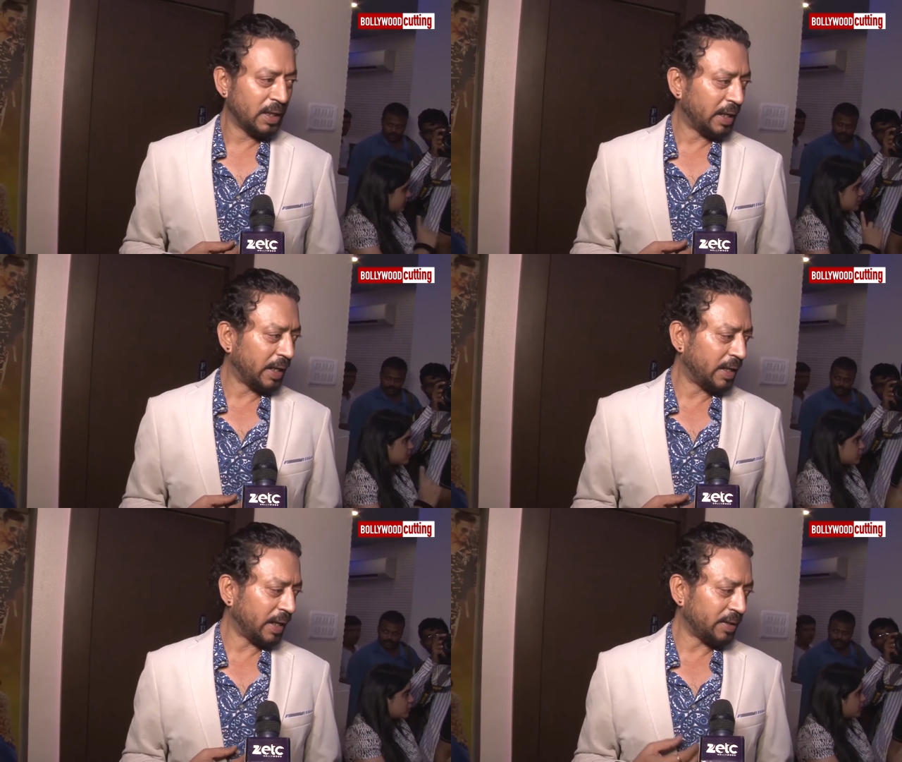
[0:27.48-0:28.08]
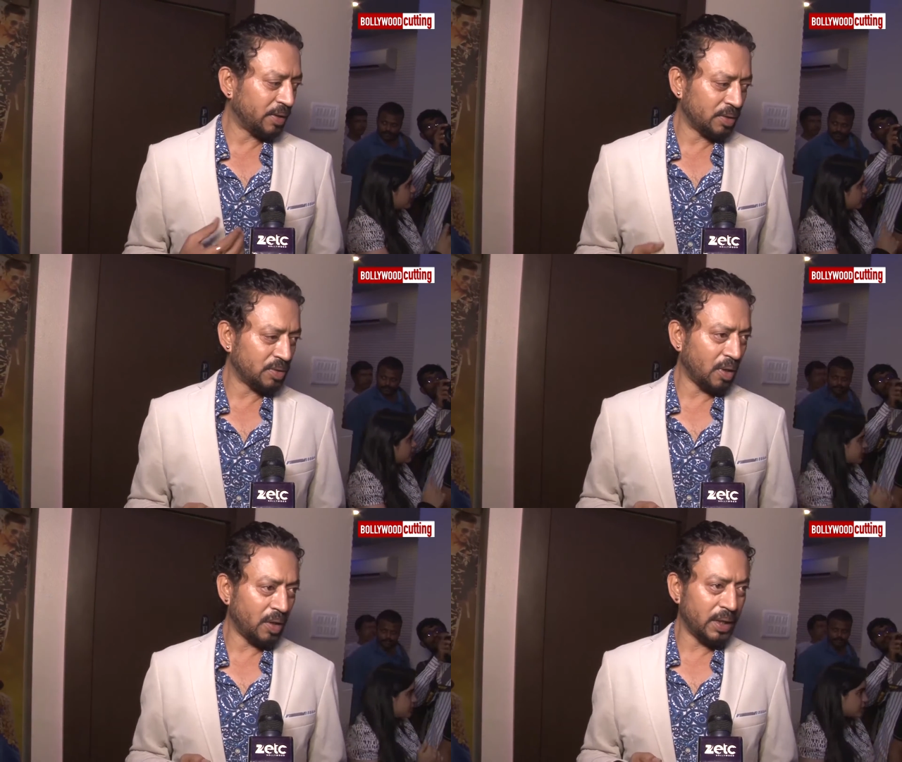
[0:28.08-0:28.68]
एंड आई डेंट
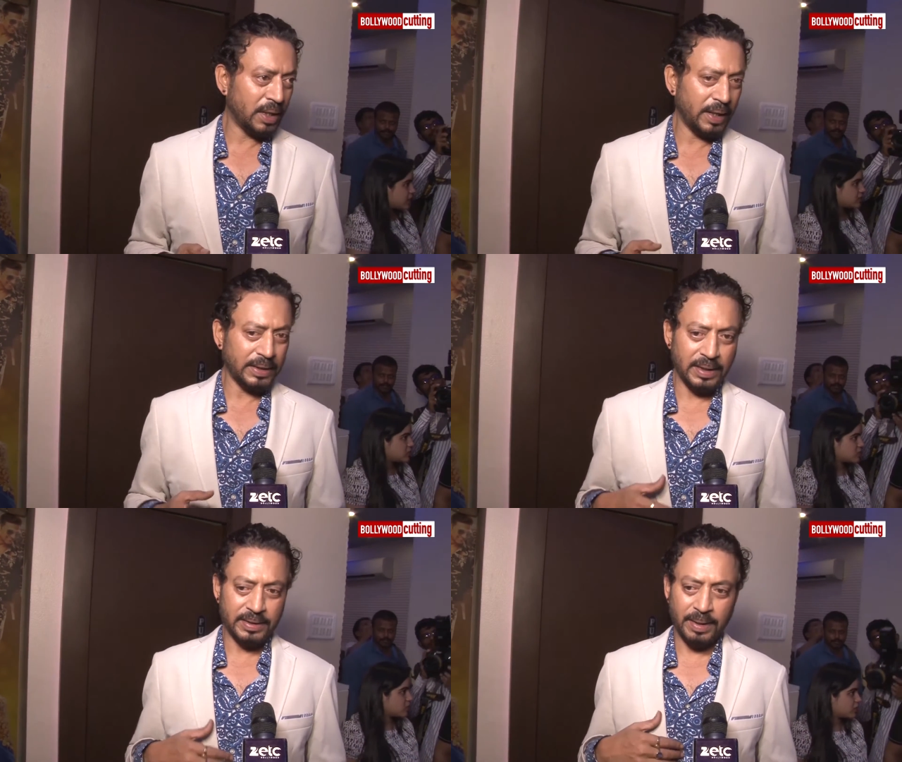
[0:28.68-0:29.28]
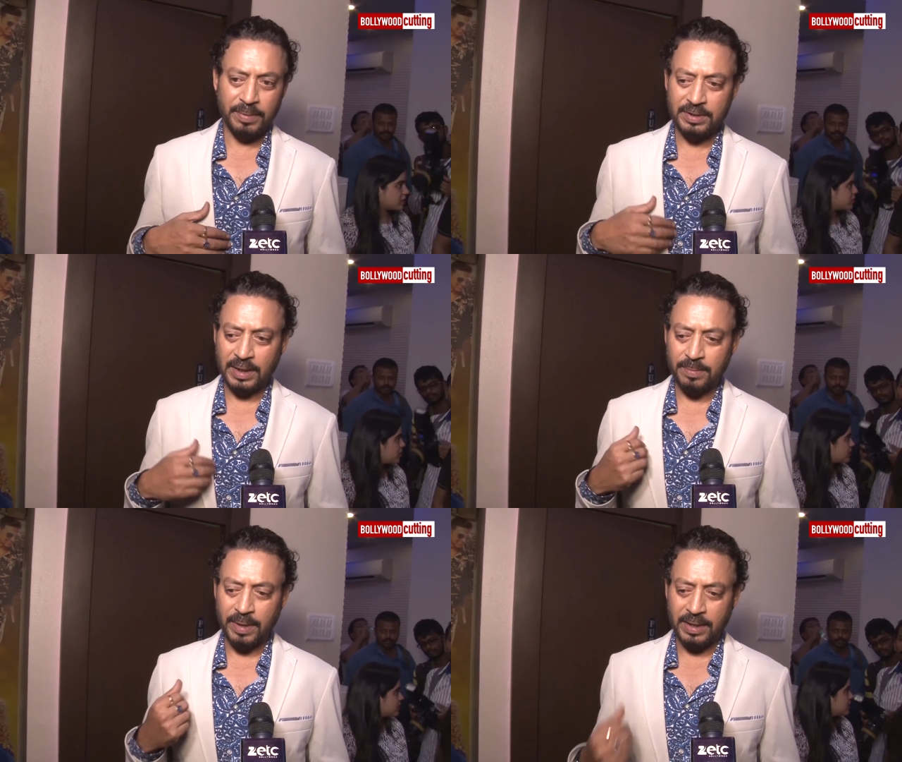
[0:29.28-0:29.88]
इन्जॉय इट ऐसा लगता है मेरी
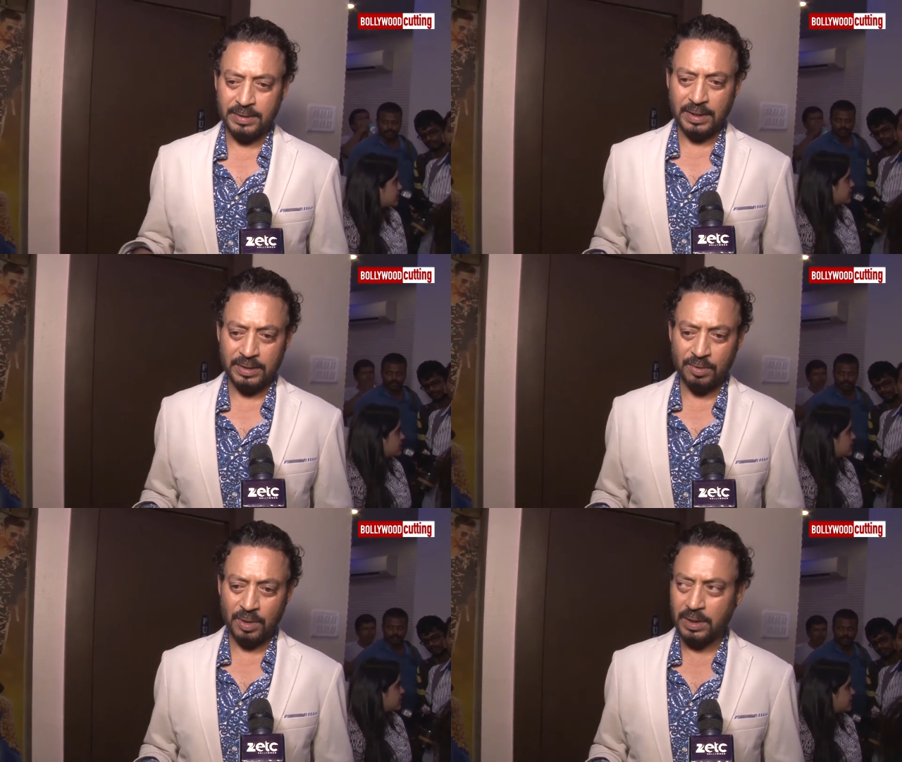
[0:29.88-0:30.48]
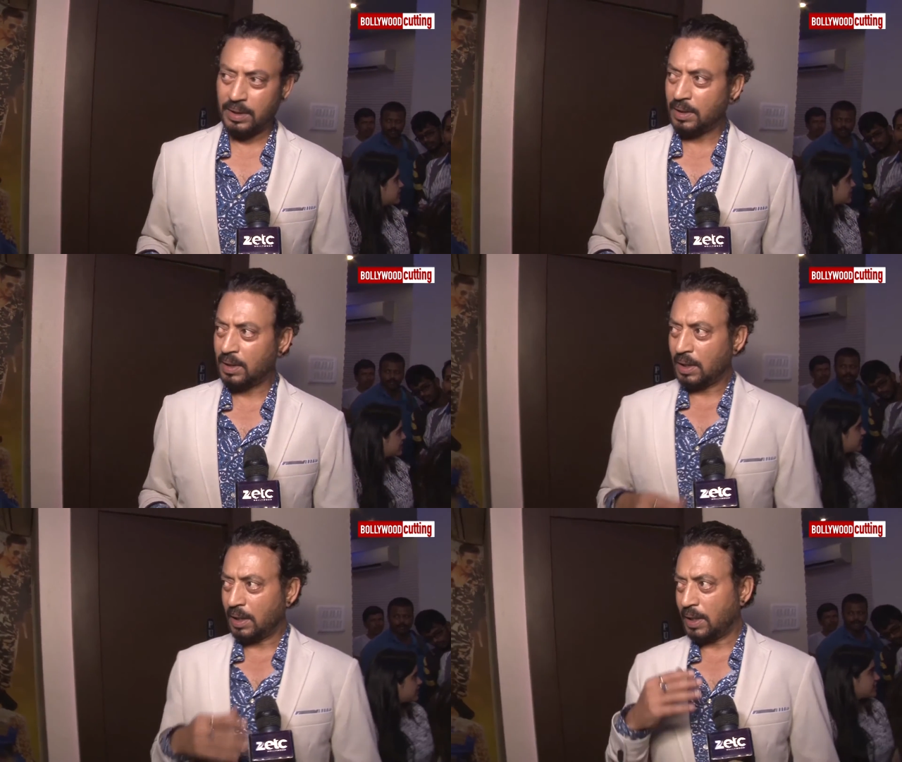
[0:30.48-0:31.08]
सारी बैटरीज खर्च हो गई
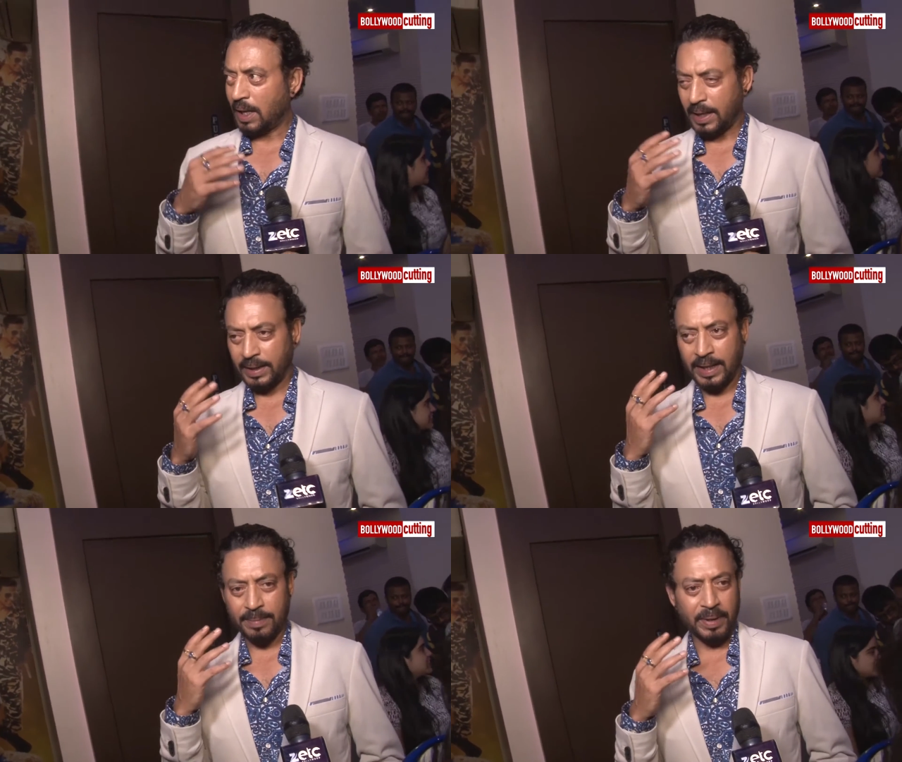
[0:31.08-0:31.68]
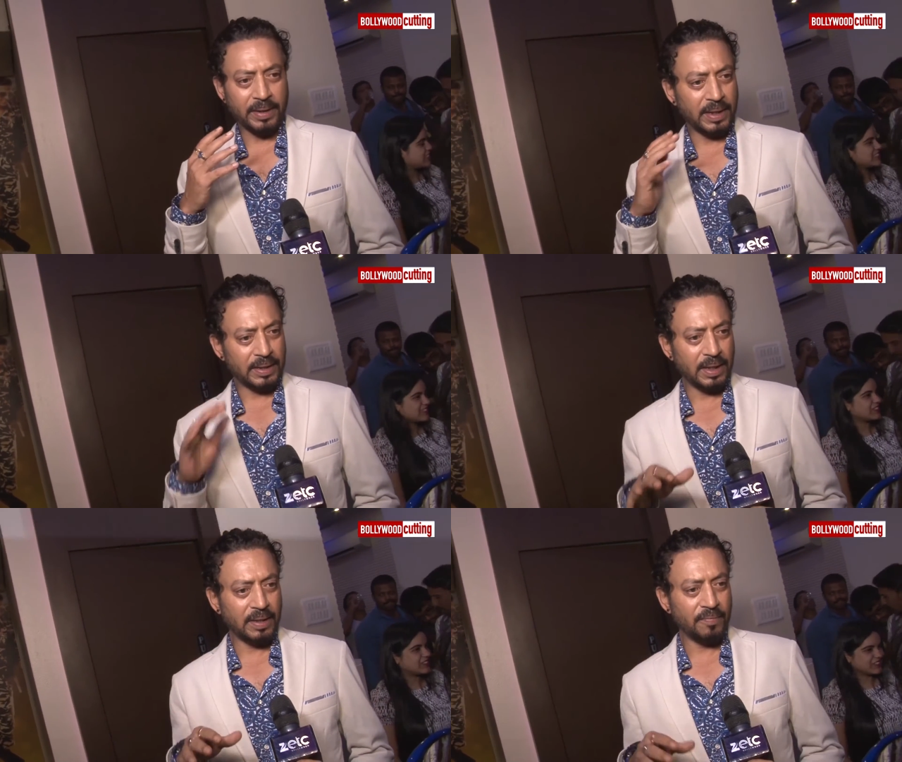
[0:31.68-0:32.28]
हैं ना आई गेट बैक नथिंग